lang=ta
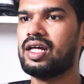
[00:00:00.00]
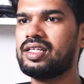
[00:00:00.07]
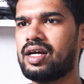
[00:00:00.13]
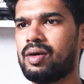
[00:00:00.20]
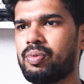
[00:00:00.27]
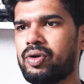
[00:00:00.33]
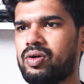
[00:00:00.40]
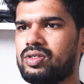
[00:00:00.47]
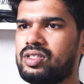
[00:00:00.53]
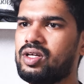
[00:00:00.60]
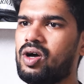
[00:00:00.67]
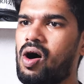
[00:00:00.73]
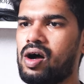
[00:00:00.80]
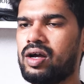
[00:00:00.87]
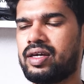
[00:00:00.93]
அதுக்கப்புறம் வந்து
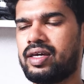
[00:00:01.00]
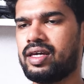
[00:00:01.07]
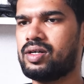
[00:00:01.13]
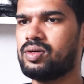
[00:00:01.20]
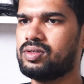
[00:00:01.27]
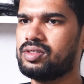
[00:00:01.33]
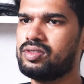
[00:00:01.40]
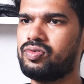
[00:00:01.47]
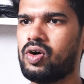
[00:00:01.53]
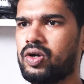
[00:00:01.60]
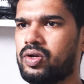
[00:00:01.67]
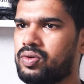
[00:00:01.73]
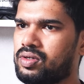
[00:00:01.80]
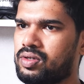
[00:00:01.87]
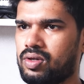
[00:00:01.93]
ஹாக்கிக்கு வந்து
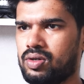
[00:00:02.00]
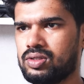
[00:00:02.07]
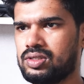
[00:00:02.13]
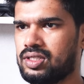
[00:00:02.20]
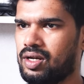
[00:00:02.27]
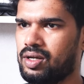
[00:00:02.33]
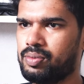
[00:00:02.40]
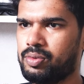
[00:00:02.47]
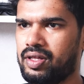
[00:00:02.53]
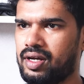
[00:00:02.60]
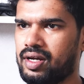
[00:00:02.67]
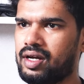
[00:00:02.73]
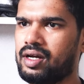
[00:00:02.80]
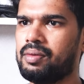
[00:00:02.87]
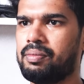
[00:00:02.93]
ஃபார்ட்டி ஒன் க்ரோஸ் செலவு
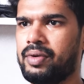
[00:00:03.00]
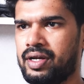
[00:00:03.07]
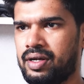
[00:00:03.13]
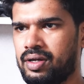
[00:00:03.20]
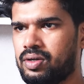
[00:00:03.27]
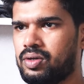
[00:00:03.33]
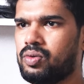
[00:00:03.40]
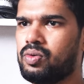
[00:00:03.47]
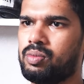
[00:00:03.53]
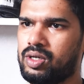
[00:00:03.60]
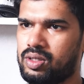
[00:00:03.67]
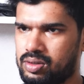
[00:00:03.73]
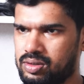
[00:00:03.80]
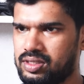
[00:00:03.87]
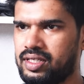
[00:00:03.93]
பண்ணியிருக்காங்க மென்னுக்கும்
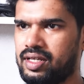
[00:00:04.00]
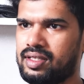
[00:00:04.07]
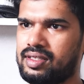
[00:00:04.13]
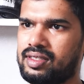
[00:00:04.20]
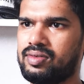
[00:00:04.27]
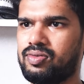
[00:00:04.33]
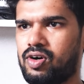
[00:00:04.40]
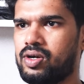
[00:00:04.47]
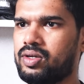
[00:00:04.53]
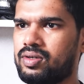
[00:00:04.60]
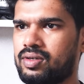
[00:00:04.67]
உமனுக்கும் சேர்த்து ஃபார்ட்டி